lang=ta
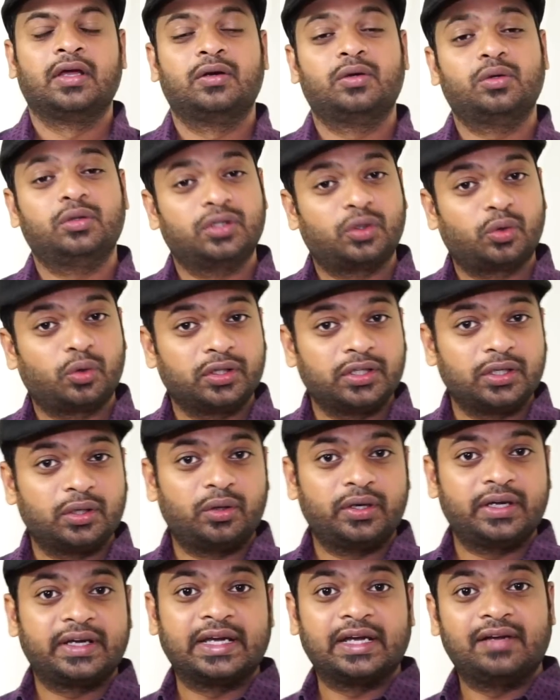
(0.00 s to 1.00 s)
இன்னும் இந்த
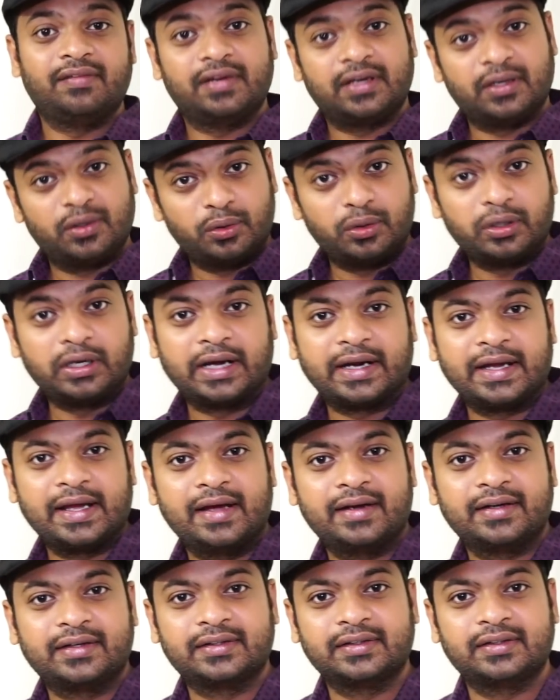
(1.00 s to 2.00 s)
குழந்தைகளோட கேள்விகள் இன்னும்
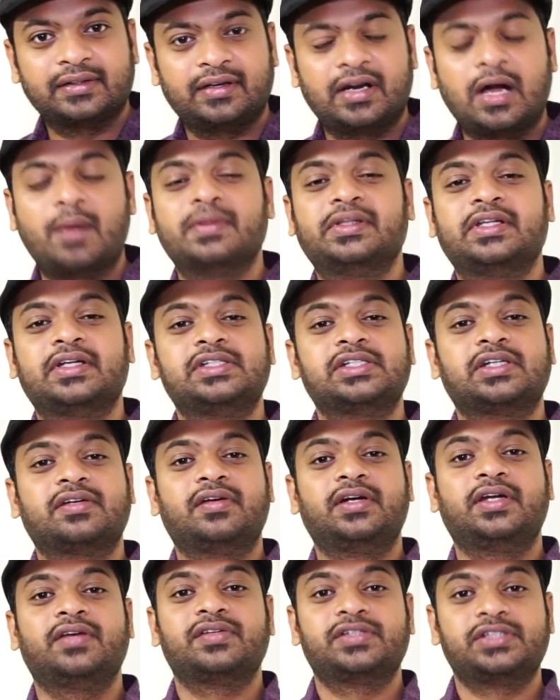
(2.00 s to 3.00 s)
நிறையா இருக்குது நாம் தெரிஞ்சுக்க
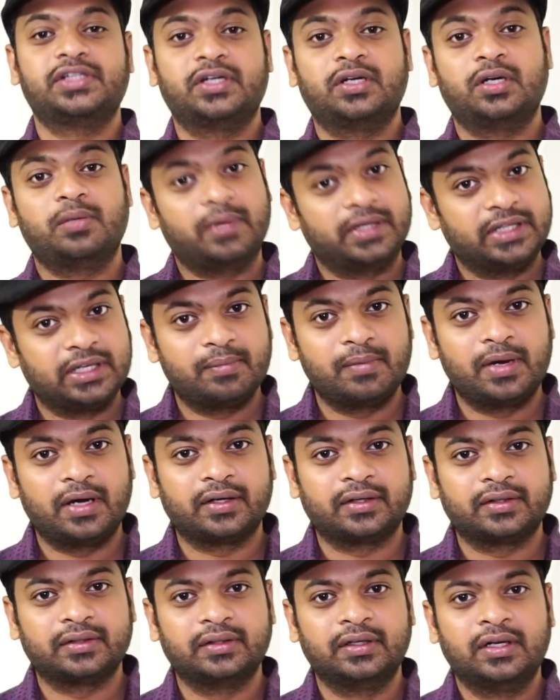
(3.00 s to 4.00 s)
வேண்டிய விஷயங்களும் அதிகமாக
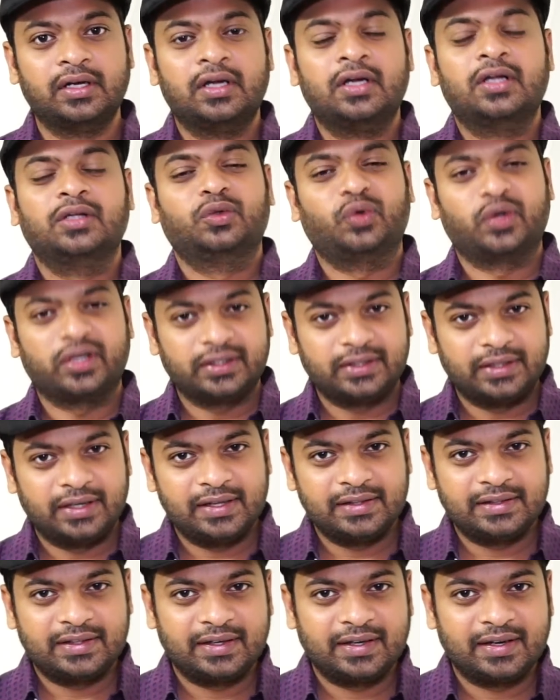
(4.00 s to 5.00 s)
இருக்குது தொடர்ந்து
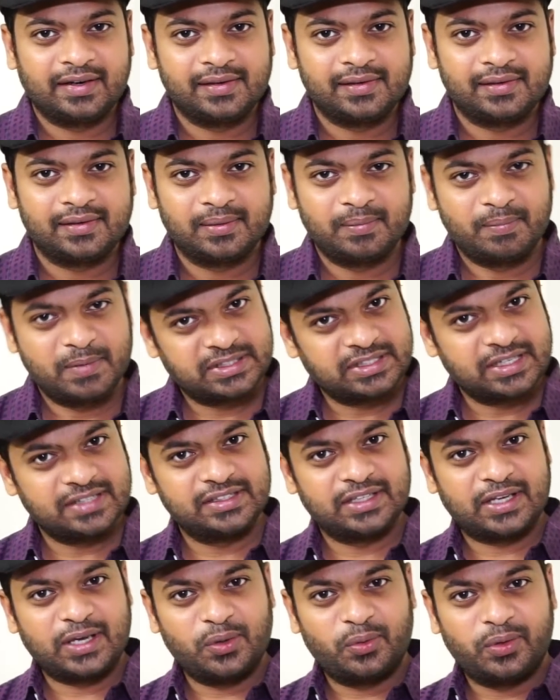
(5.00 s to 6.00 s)
இணைந்திருங்கள் மிஸ்டர்
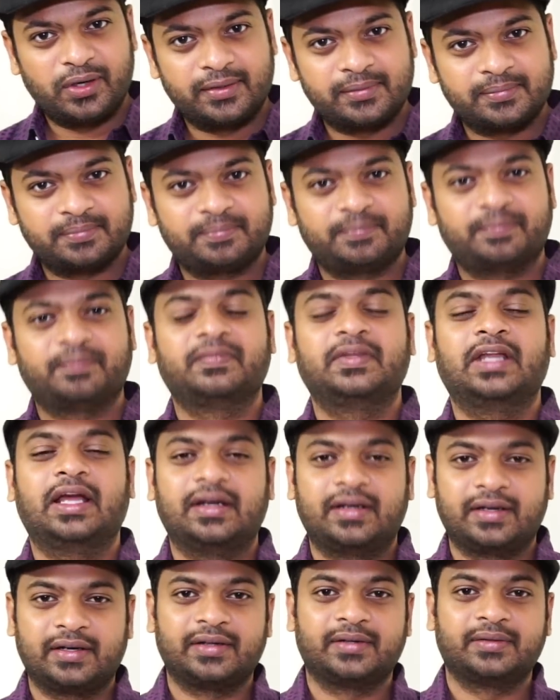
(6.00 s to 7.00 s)
ஜிகேயுடன் நன்றி